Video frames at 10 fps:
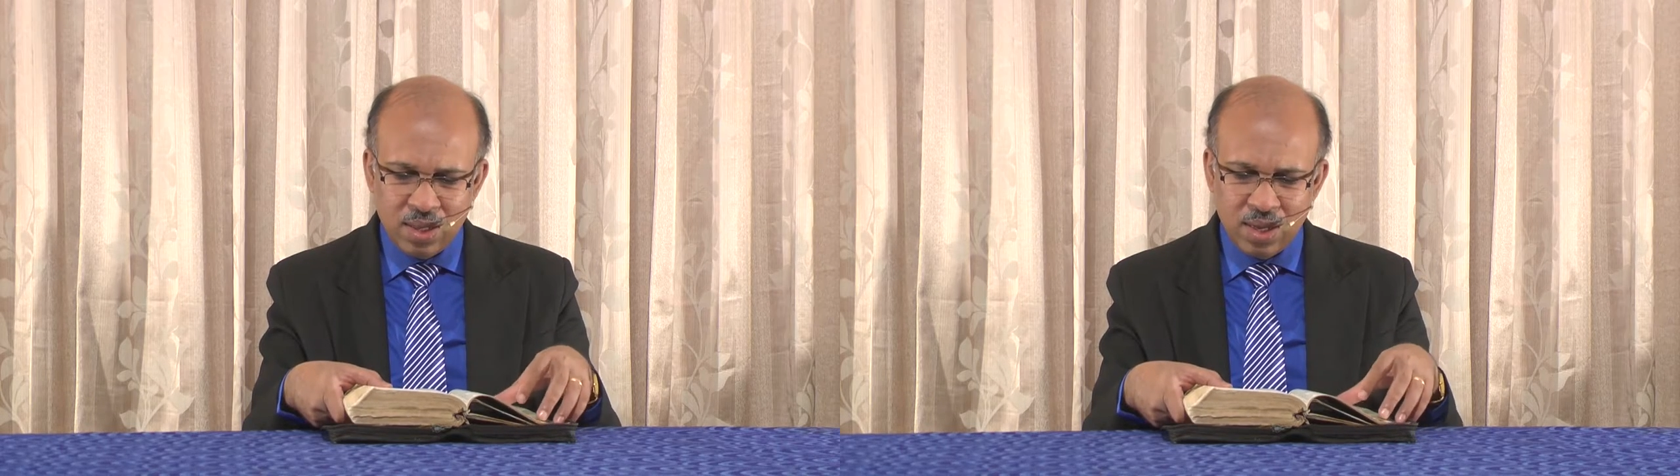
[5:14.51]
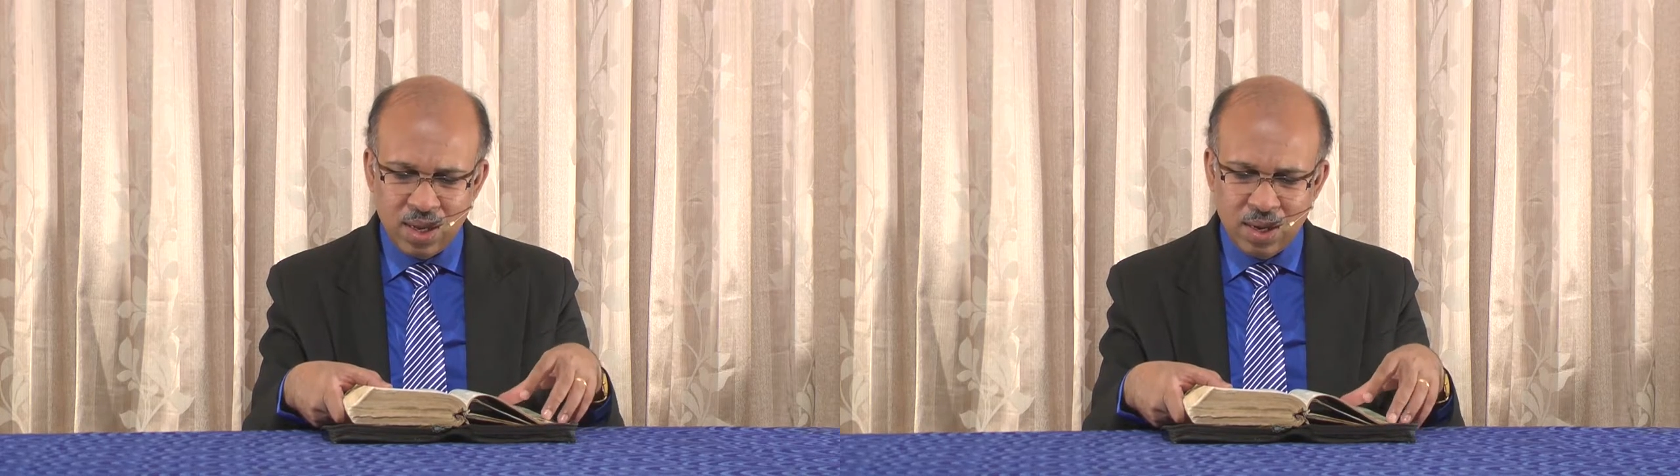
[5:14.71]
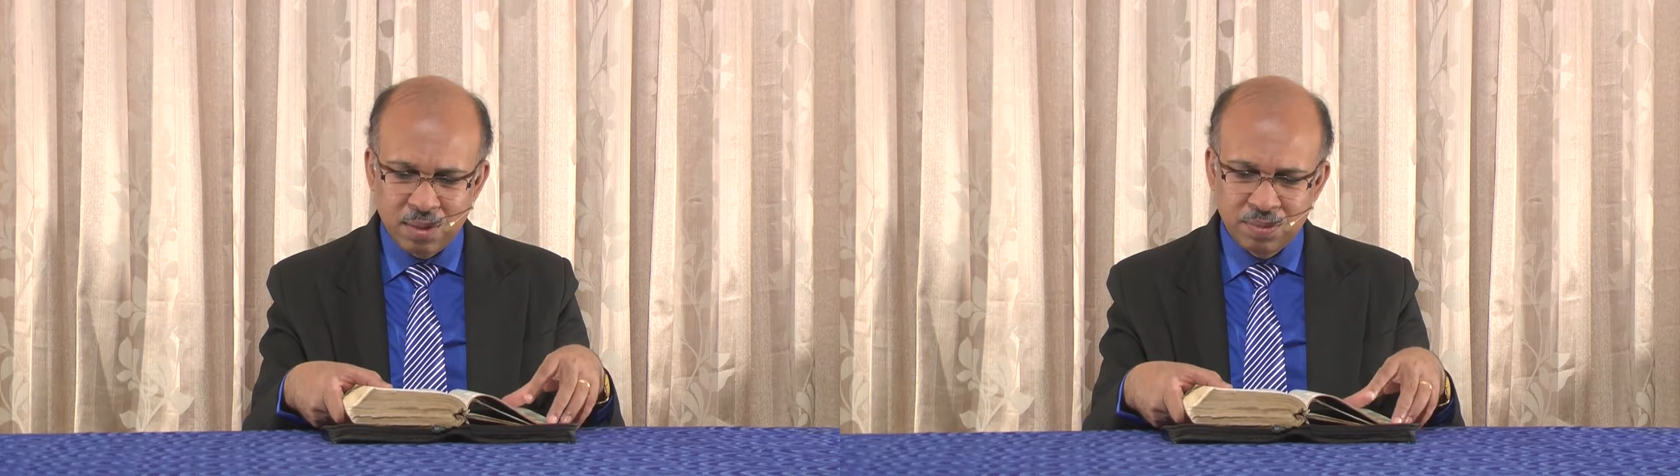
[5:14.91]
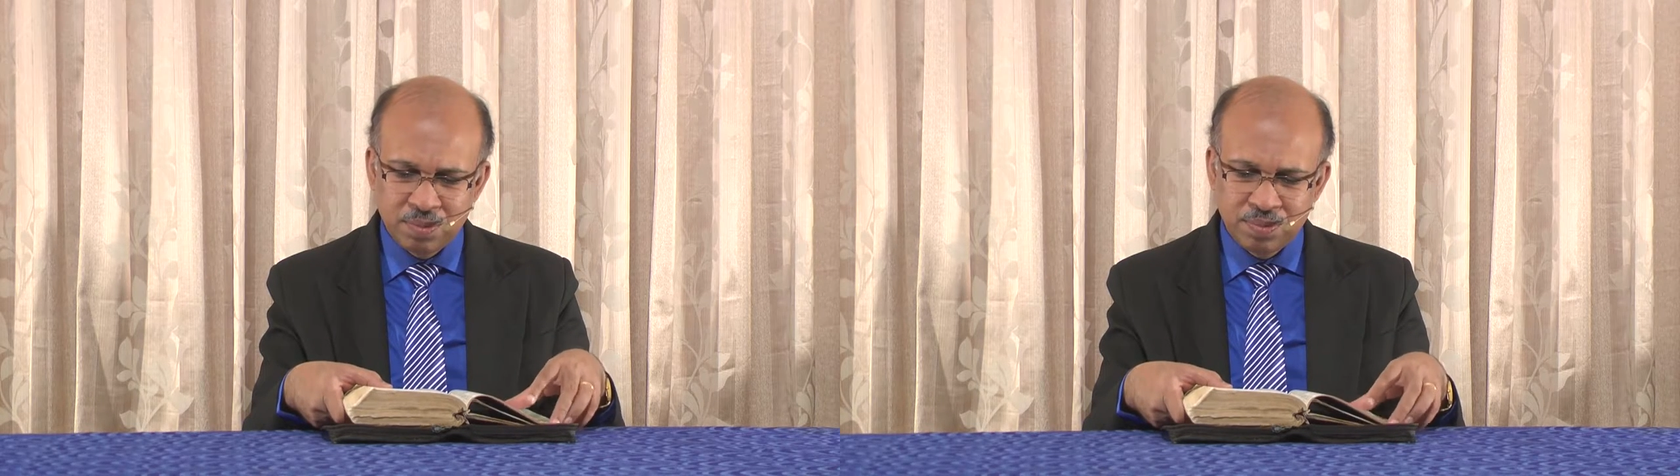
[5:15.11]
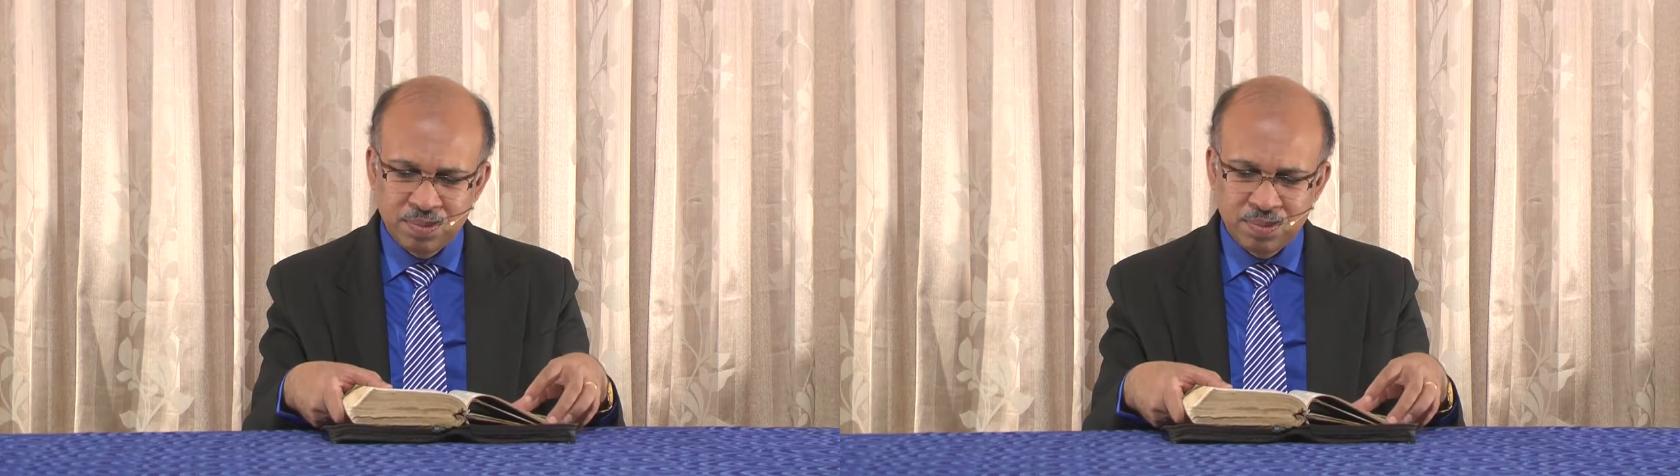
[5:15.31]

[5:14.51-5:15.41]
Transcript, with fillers: அதிகாரம்